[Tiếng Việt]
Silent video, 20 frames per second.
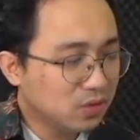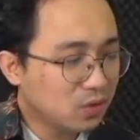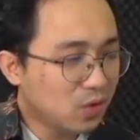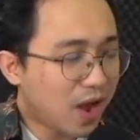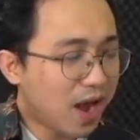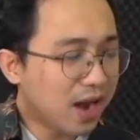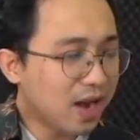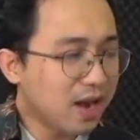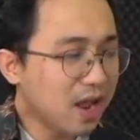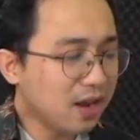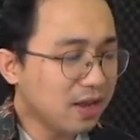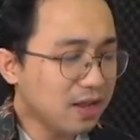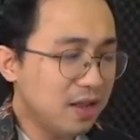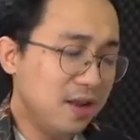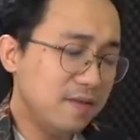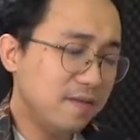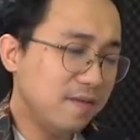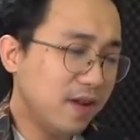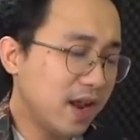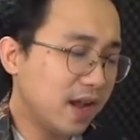Thoáng liếc
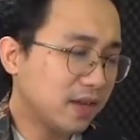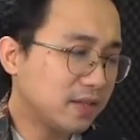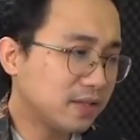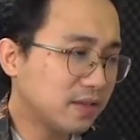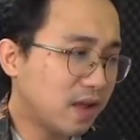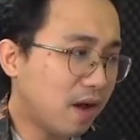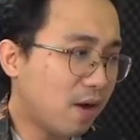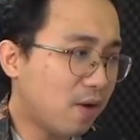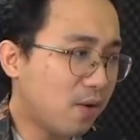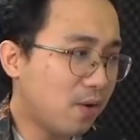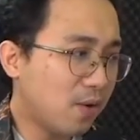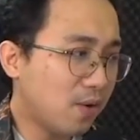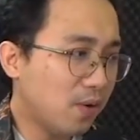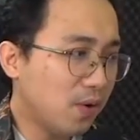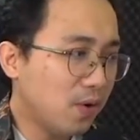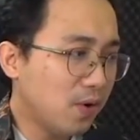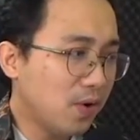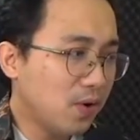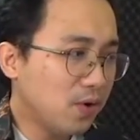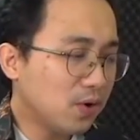nhìn về đằng sau,
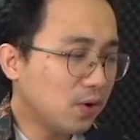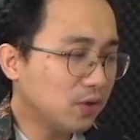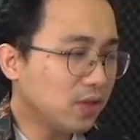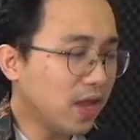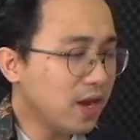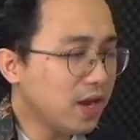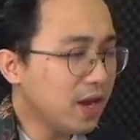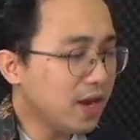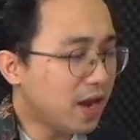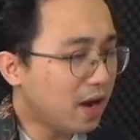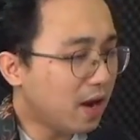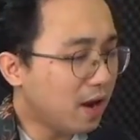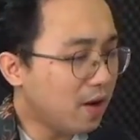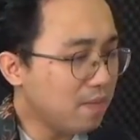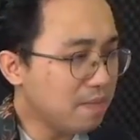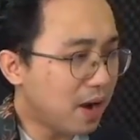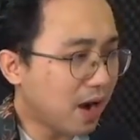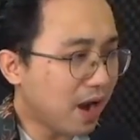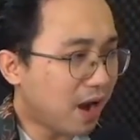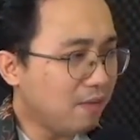cô thấy người đàn
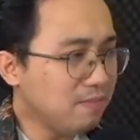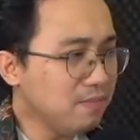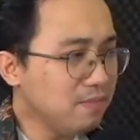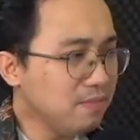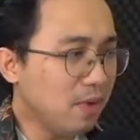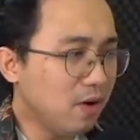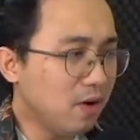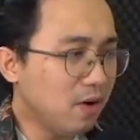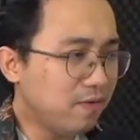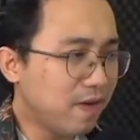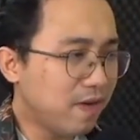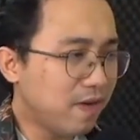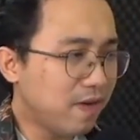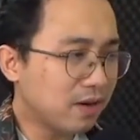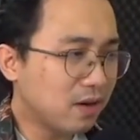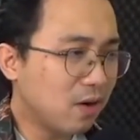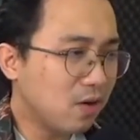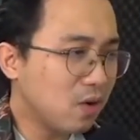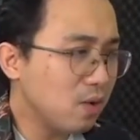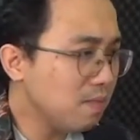ông mặc áo mưa màu
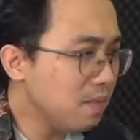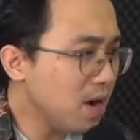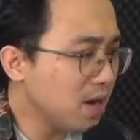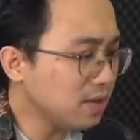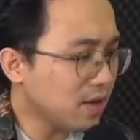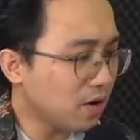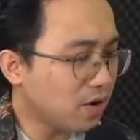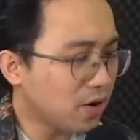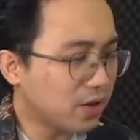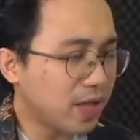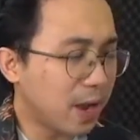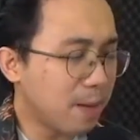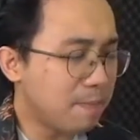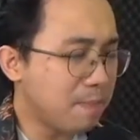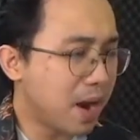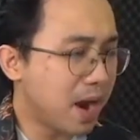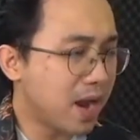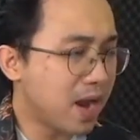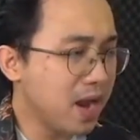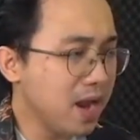vàng đó cũng bước ra khỏi
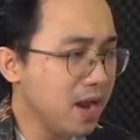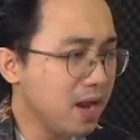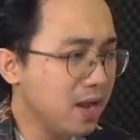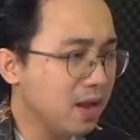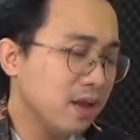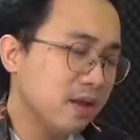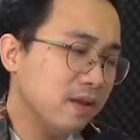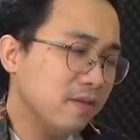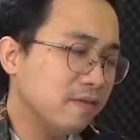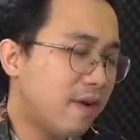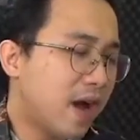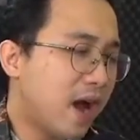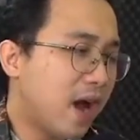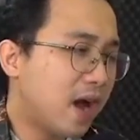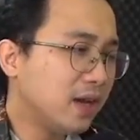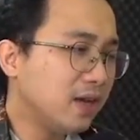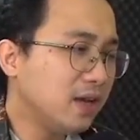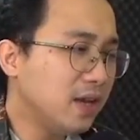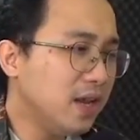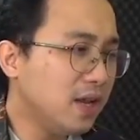thang máy
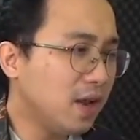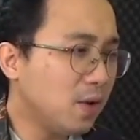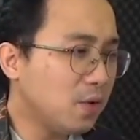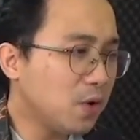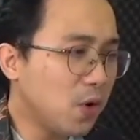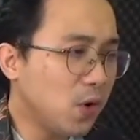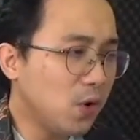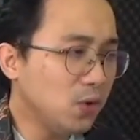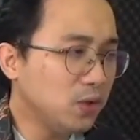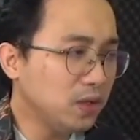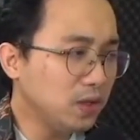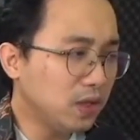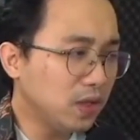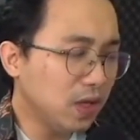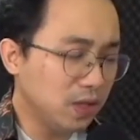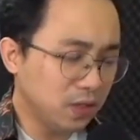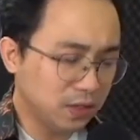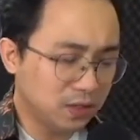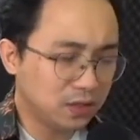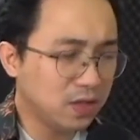và đi theo cô
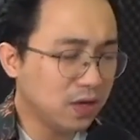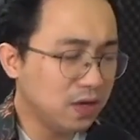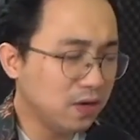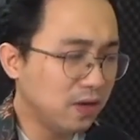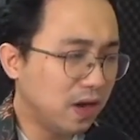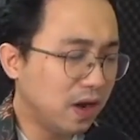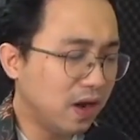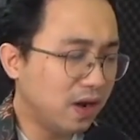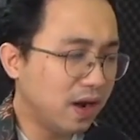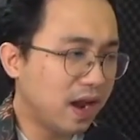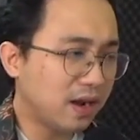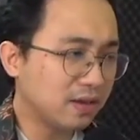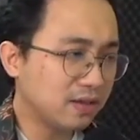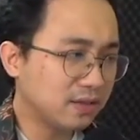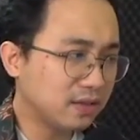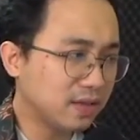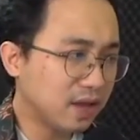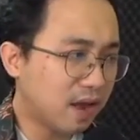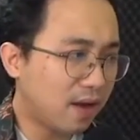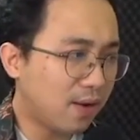từ từ ở đằng
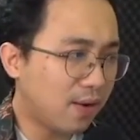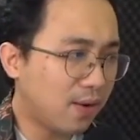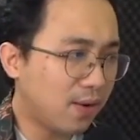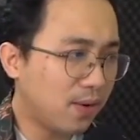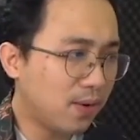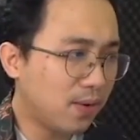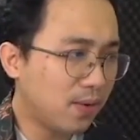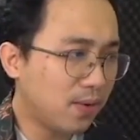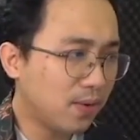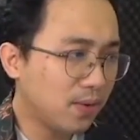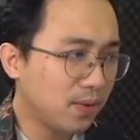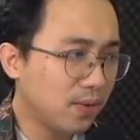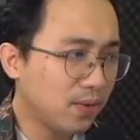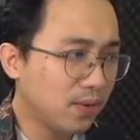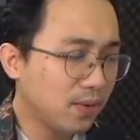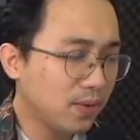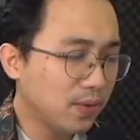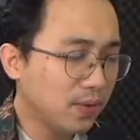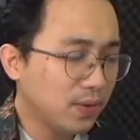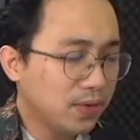sau.
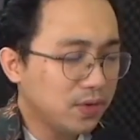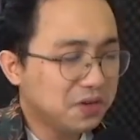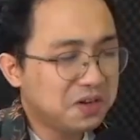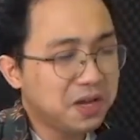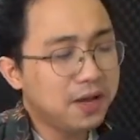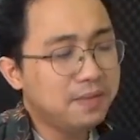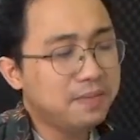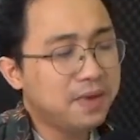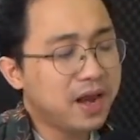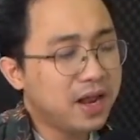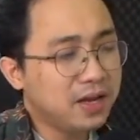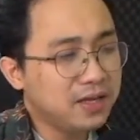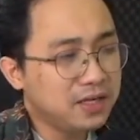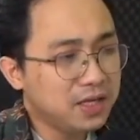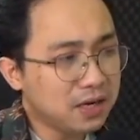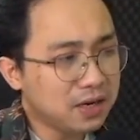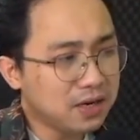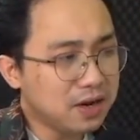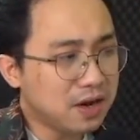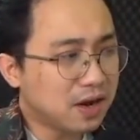Khi mà đến
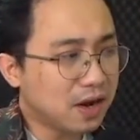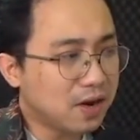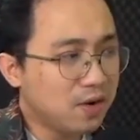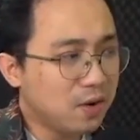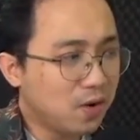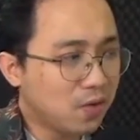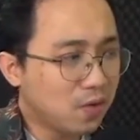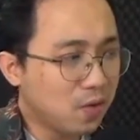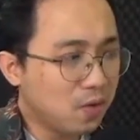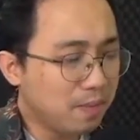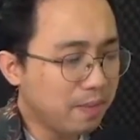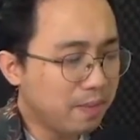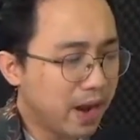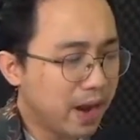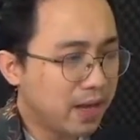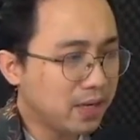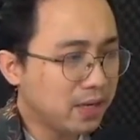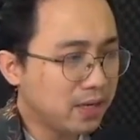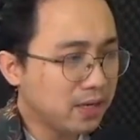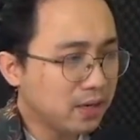trước cửa căn hộ của
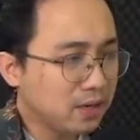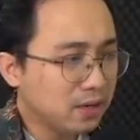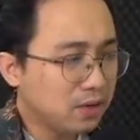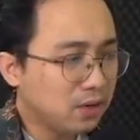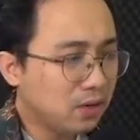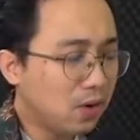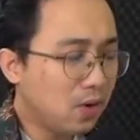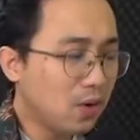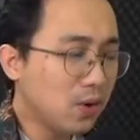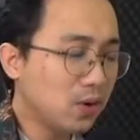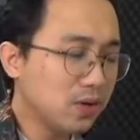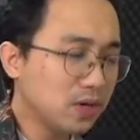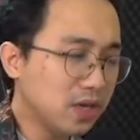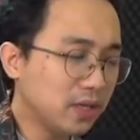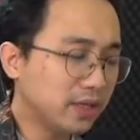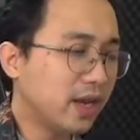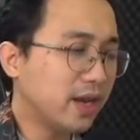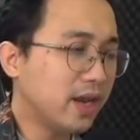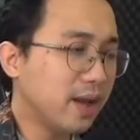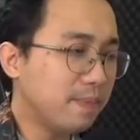mình, cô đưa
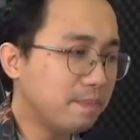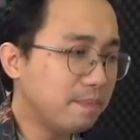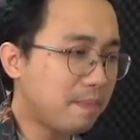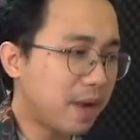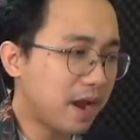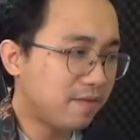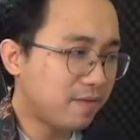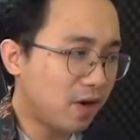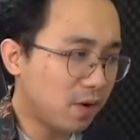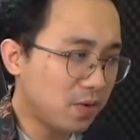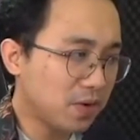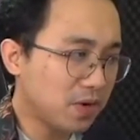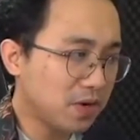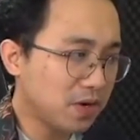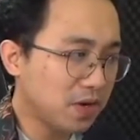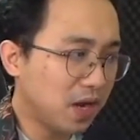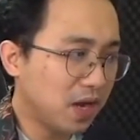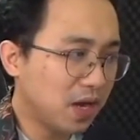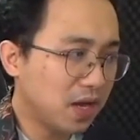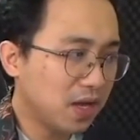tay đập mạnh vào
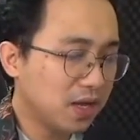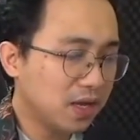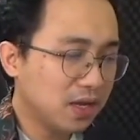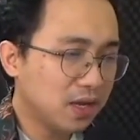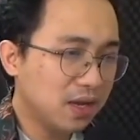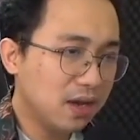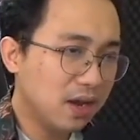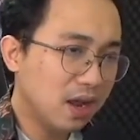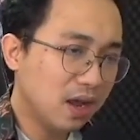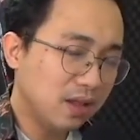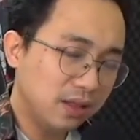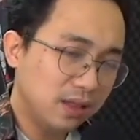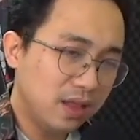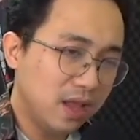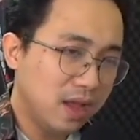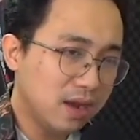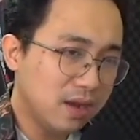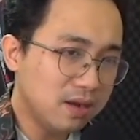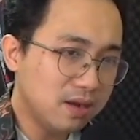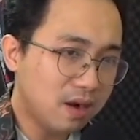cửa, lớn
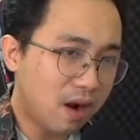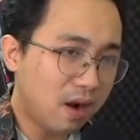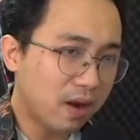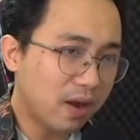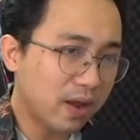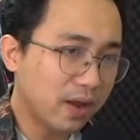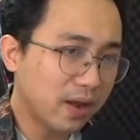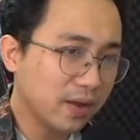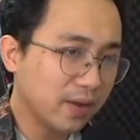tiếng gọi.